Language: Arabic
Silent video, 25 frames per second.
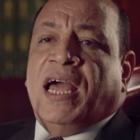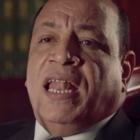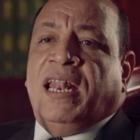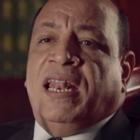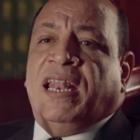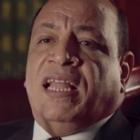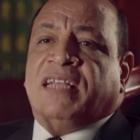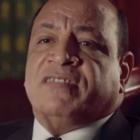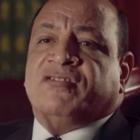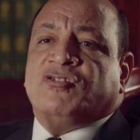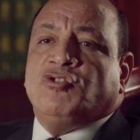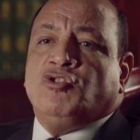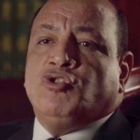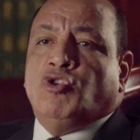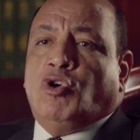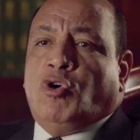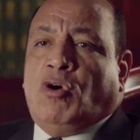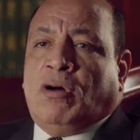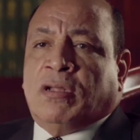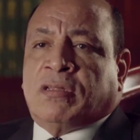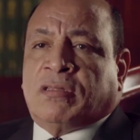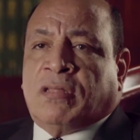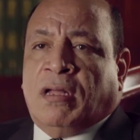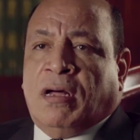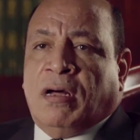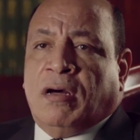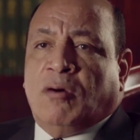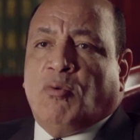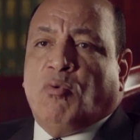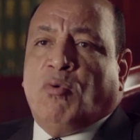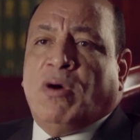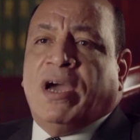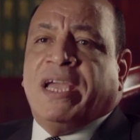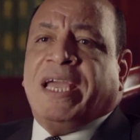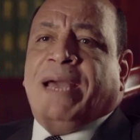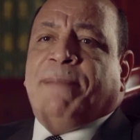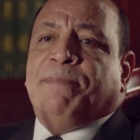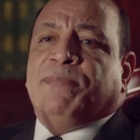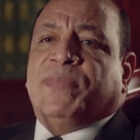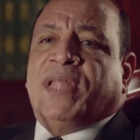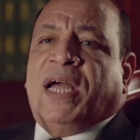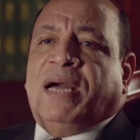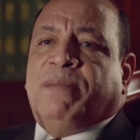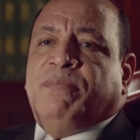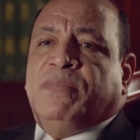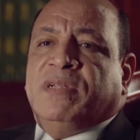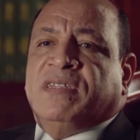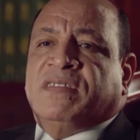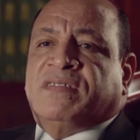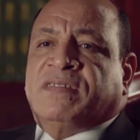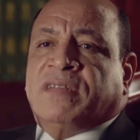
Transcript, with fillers: الذي يعطى ويمنع من